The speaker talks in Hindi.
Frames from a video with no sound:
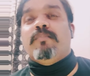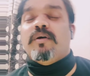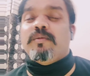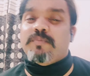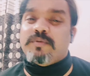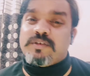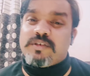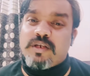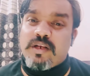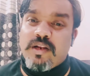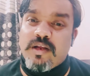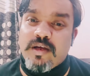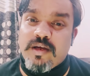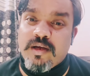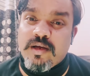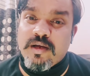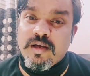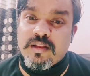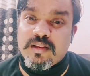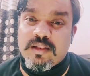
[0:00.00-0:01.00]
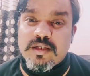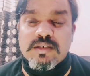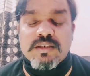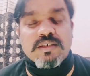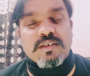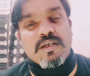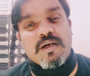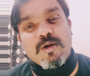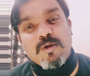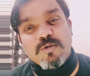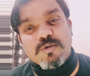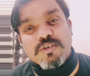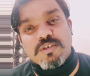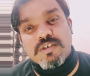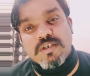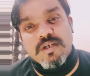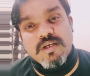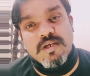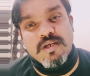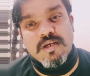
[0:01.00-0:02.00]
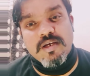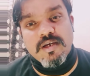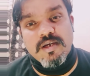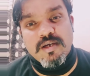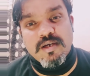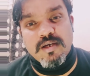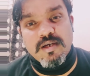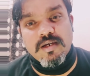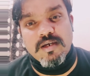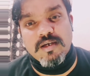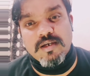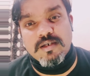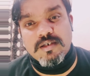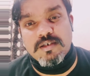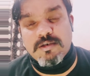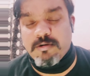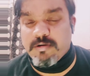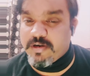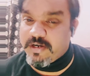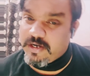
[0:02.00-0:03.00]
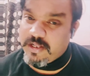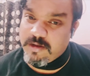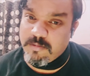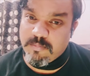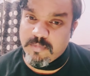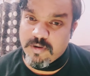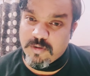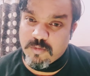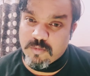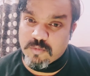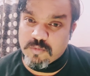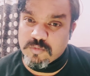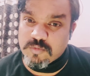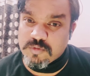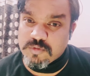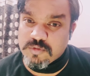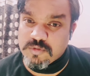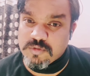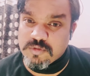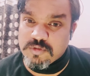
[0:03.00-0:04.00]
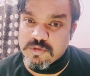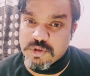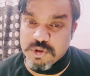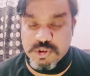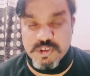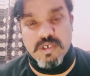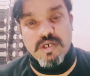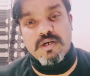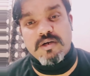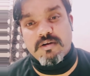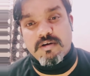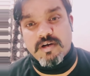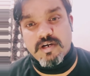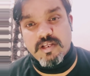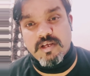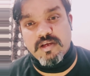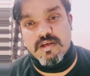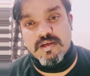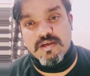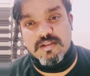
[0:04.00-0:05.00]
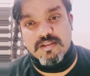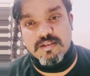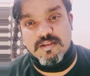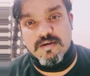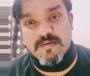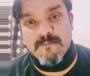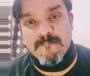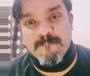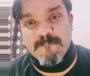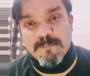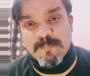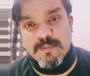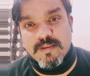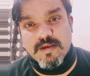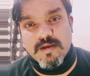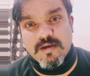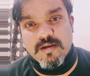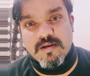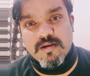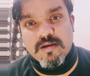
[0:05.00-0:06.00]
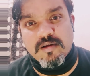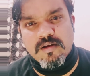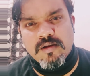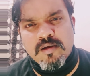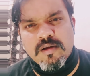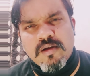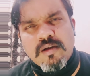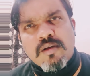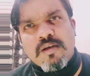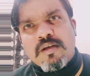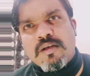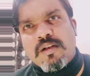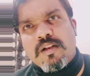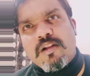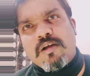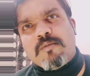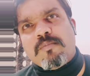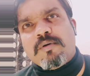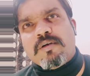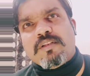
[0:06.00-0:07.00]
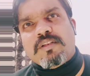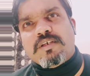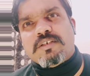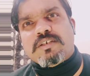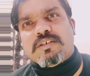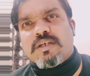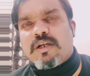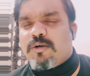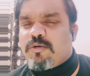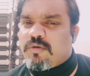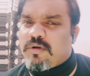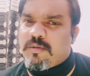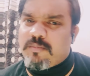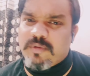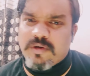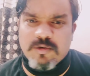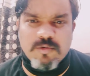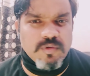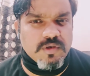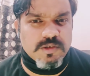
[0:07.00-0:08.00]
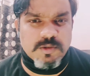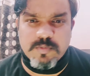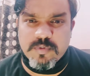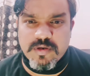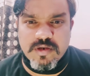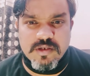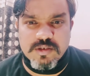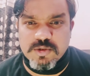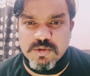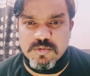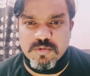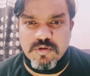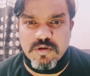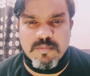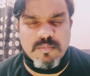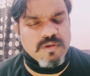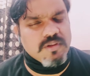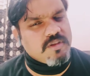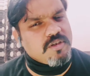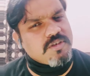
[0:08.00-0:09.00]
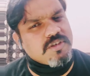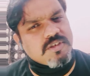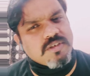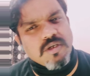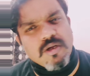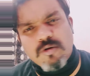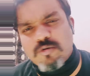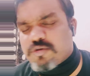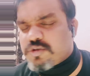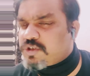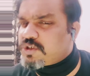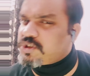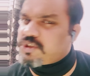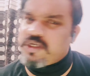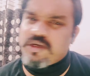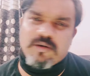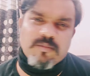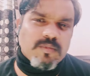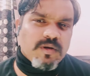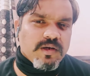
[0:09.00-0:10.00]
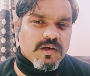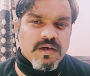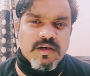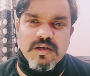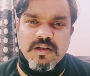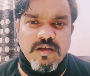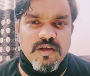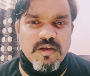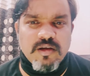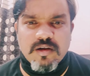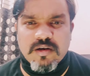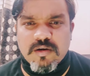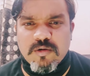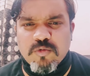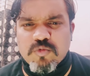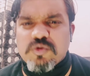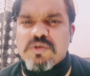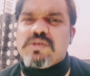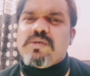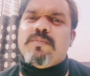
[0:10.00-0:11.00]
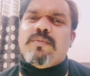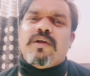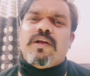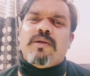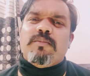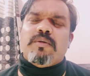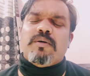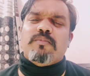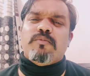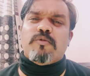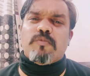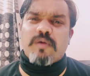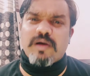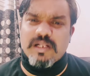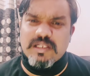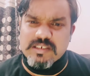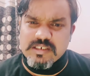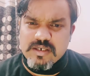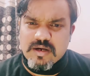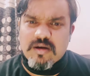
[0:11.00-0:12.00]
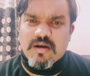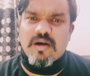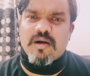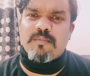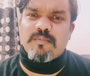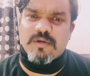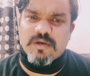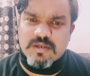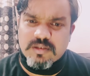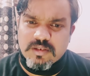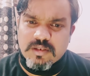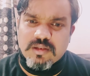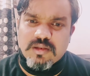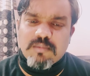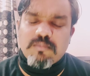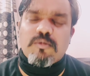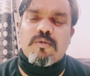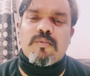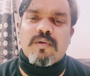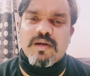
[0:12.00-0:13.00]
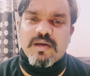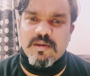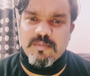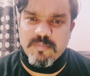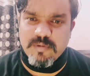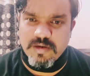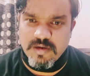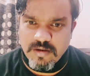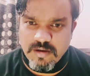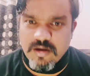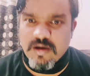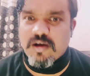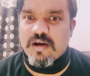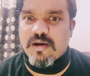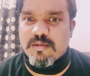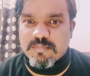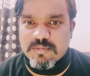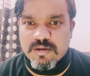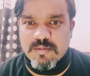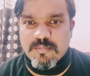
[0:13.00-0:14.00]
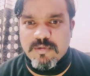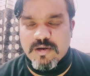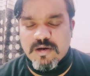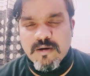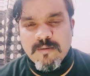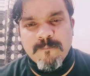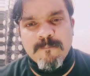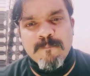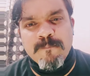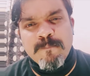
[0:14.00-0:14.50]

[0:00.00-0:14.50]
मैं पिछले दस सालों से ट्रेडिंग में हूँ शेयर ट्रेडिंग के अंदर ठीक है ना लगभग दस सालों का मेरे को एक्सपीरियंस हो गया मैं दस सालों से शेयर मार्केट ही कर रहा हूँ उससे पहले मैं मोबाइल्स का काम करता था मोबाइल रिपेयरिंग का काम था मेरा